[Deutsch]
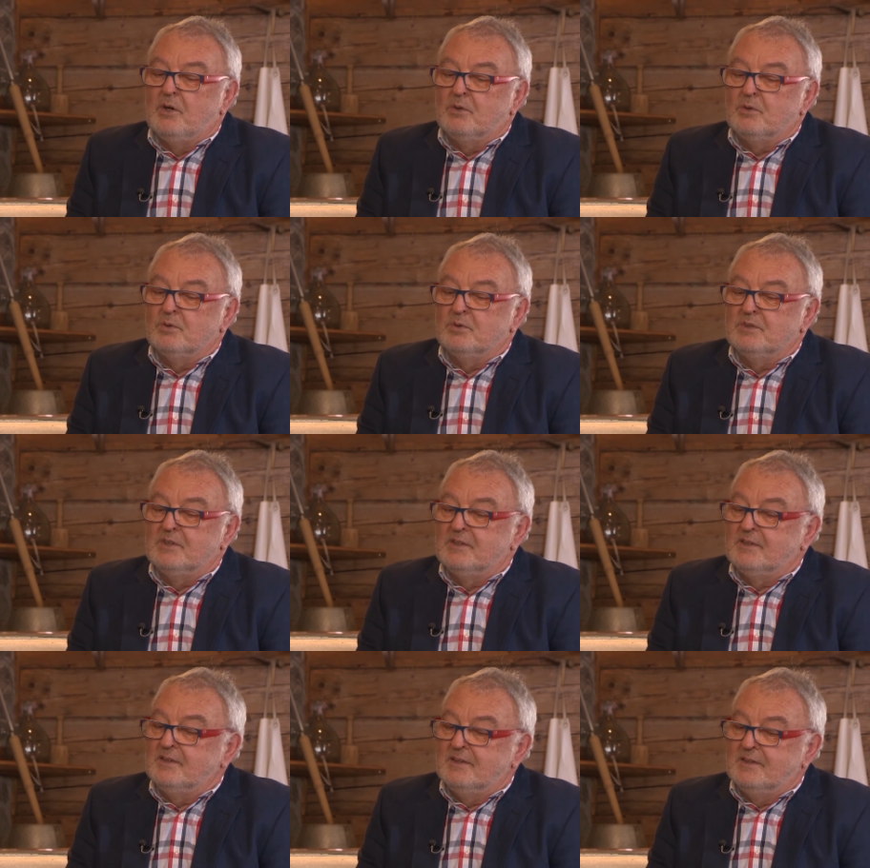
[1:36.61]

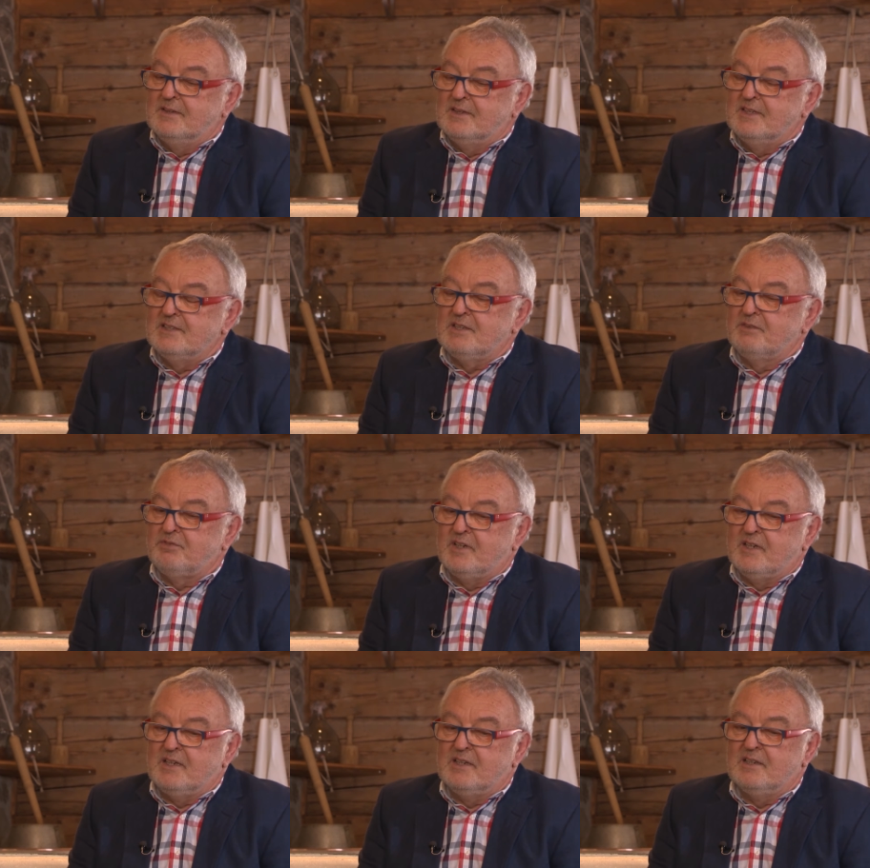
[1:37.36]
Und diese
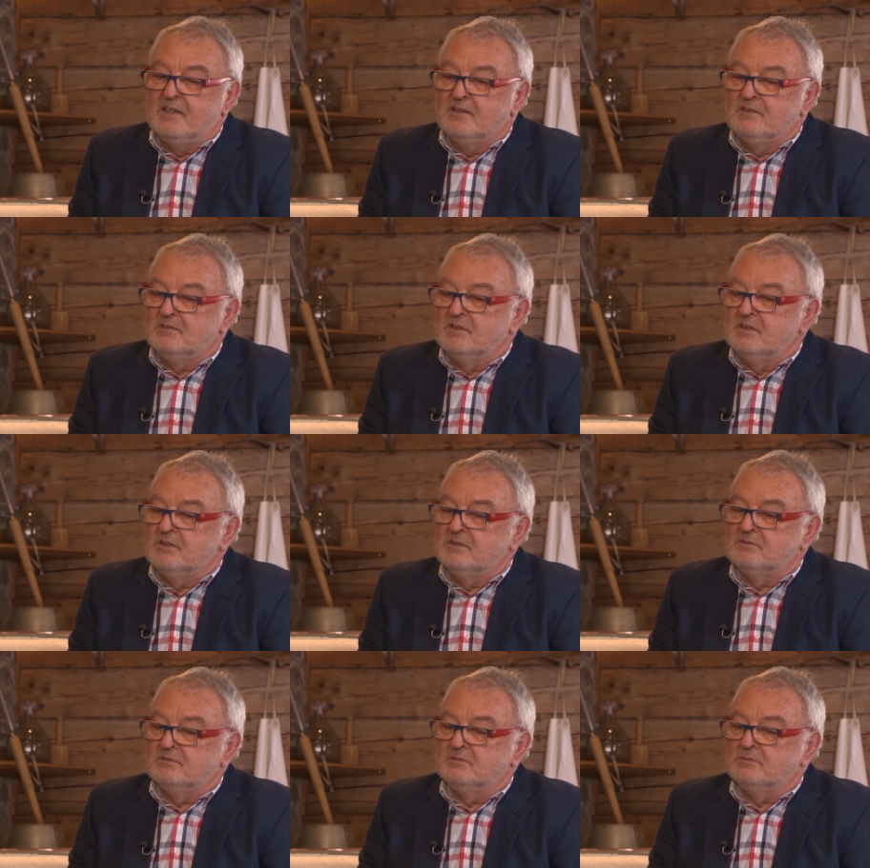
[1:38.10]
Veränderung
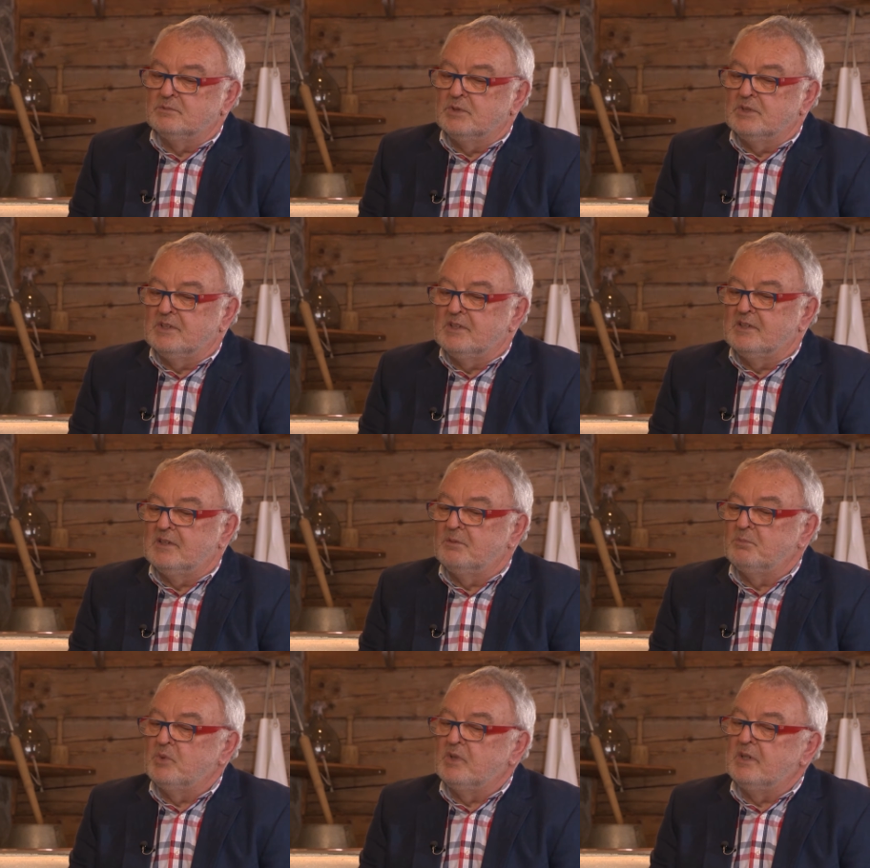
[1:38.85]
wollte ich
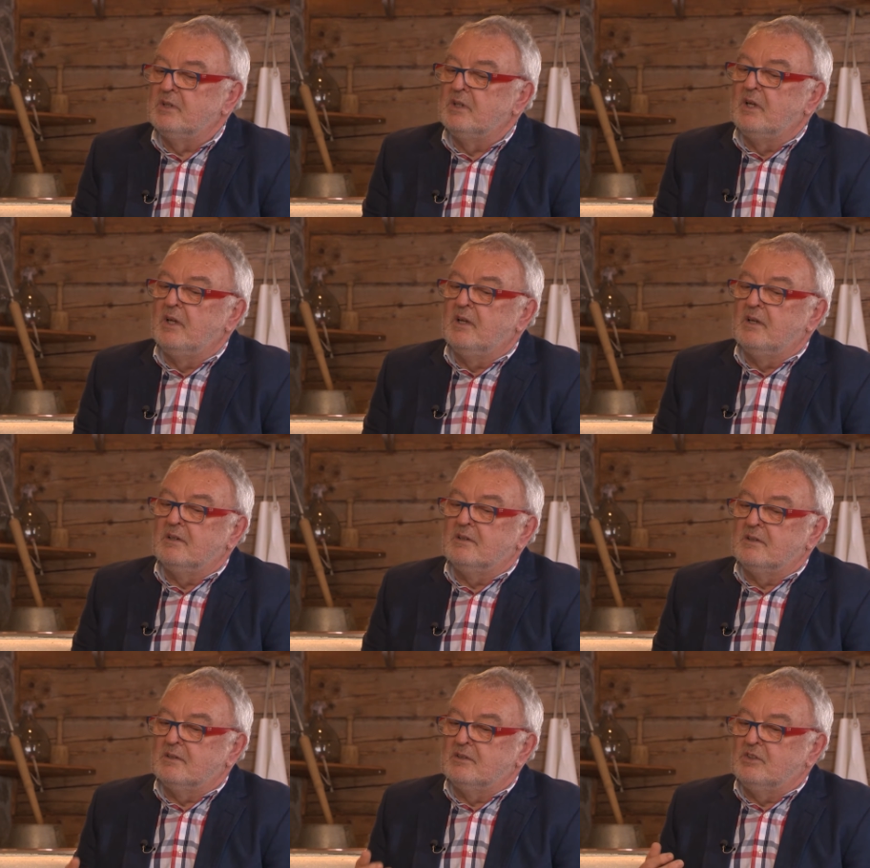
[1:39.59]
einmal
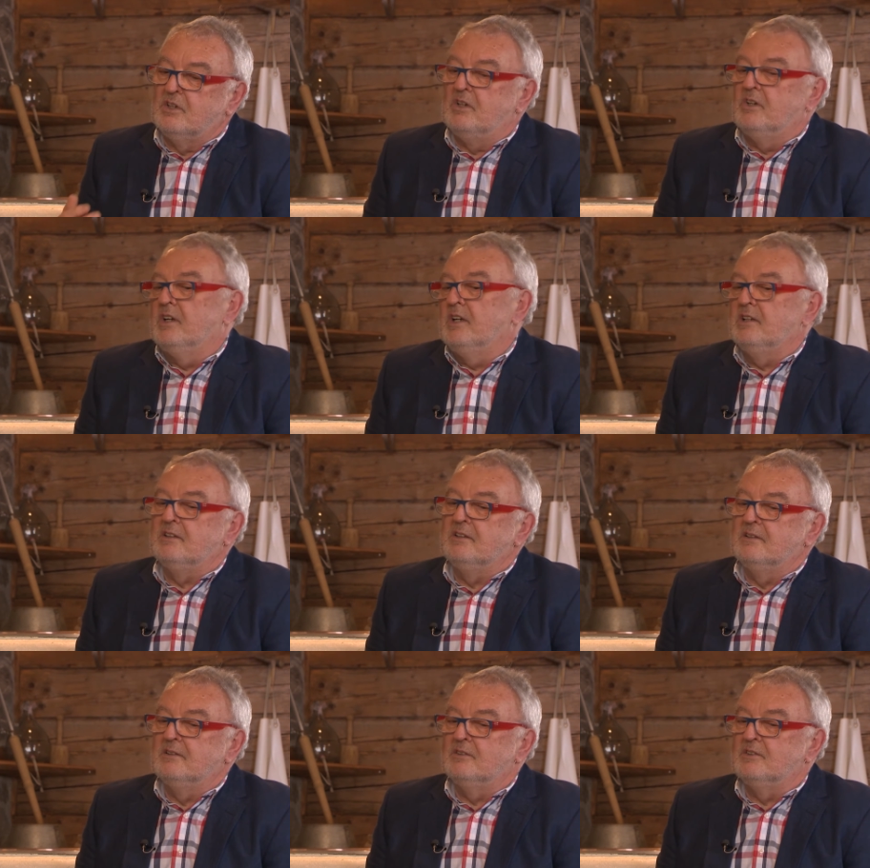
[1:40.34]
äh,
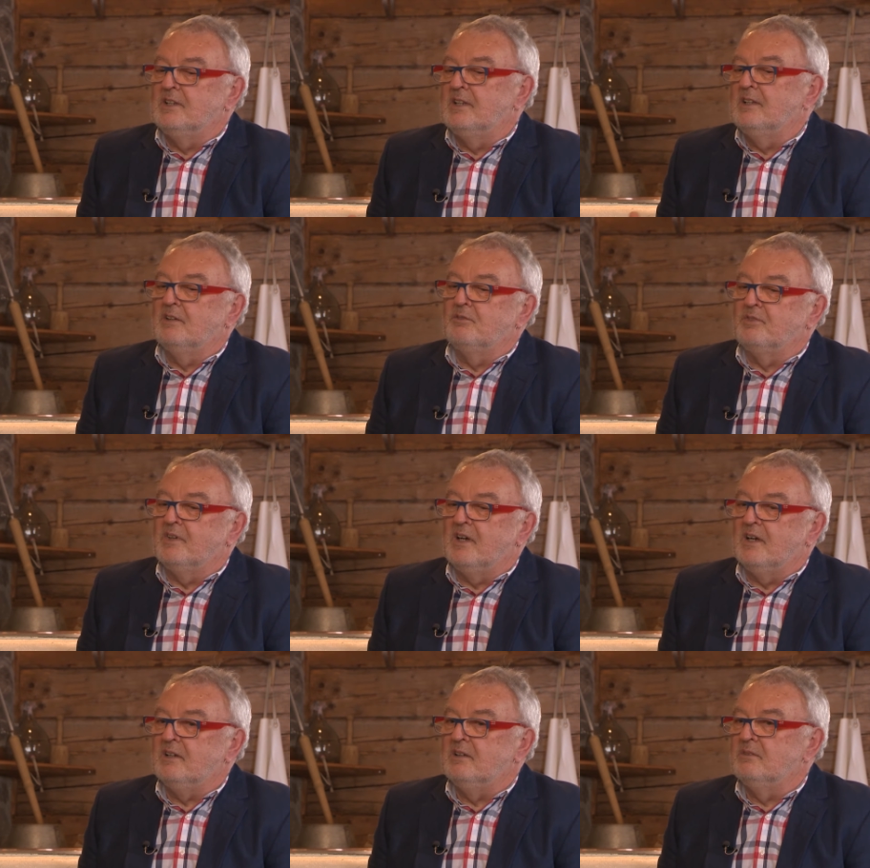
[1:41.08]
durchleuchten und
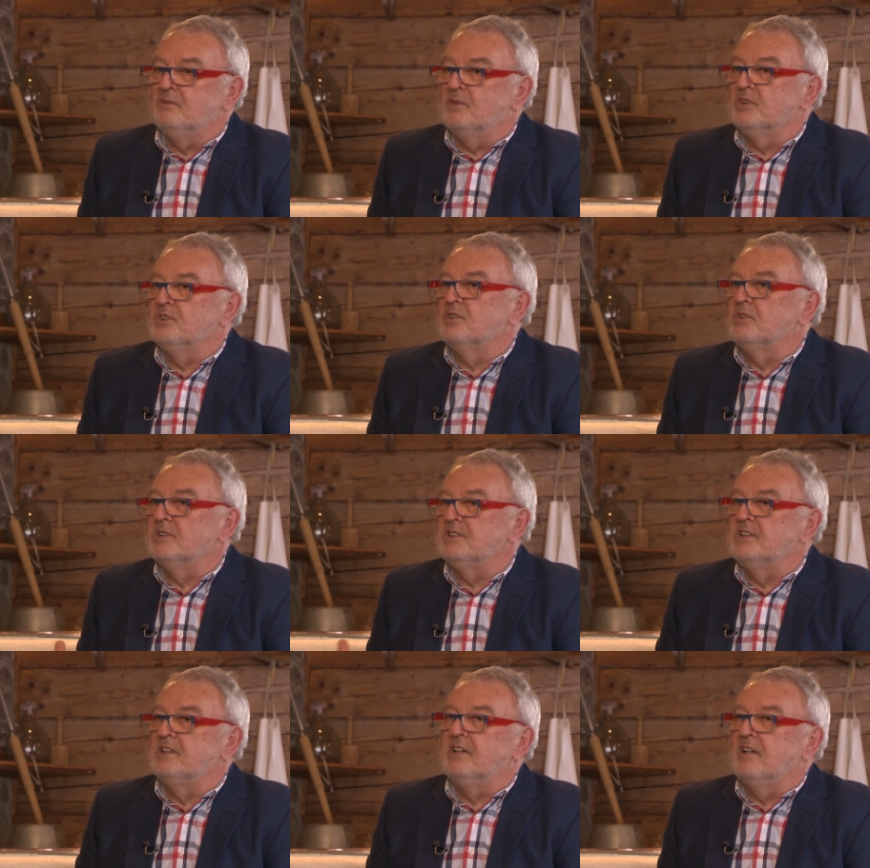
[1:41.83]
hinterfragen, was hat
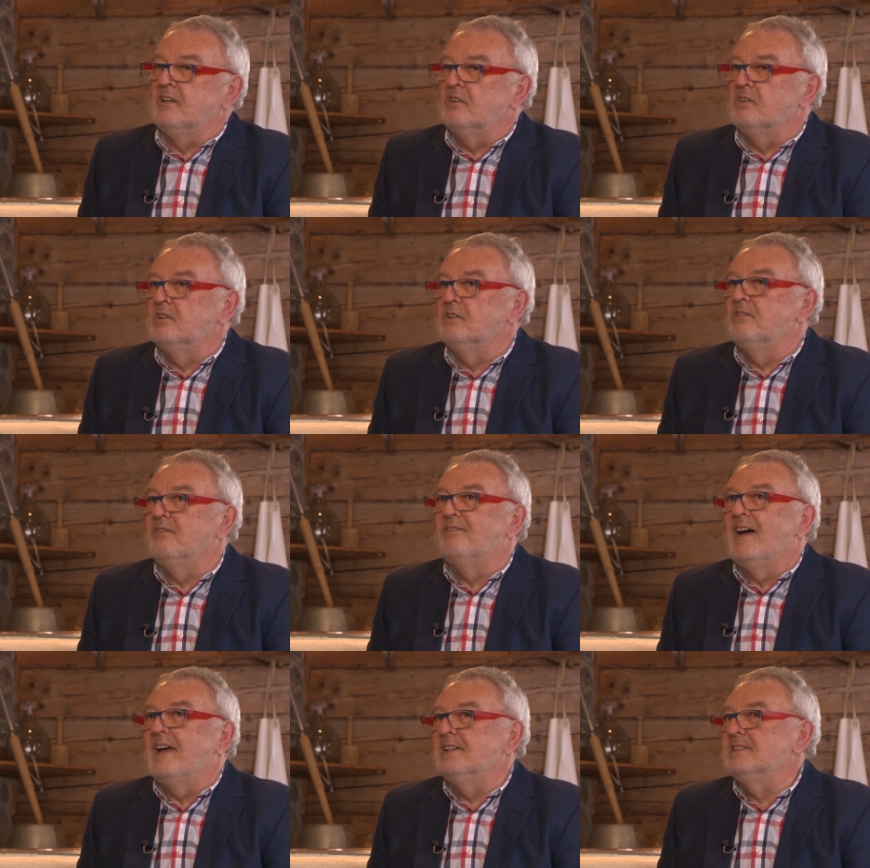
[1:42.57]
sich getan,
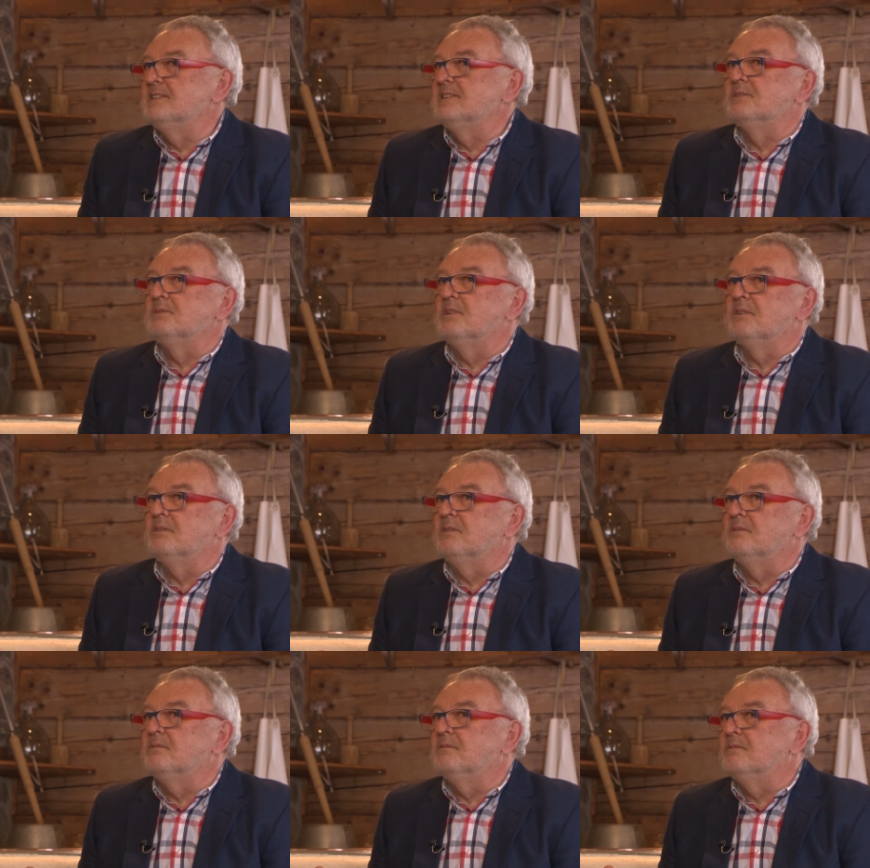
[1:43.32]
was
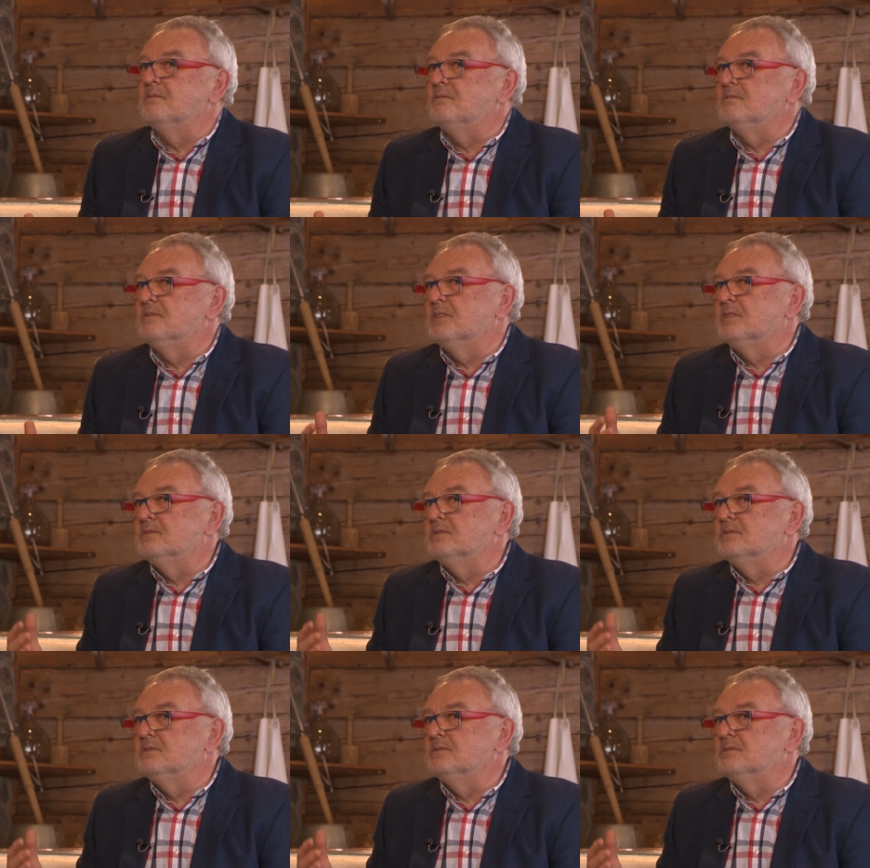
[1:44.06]
mm,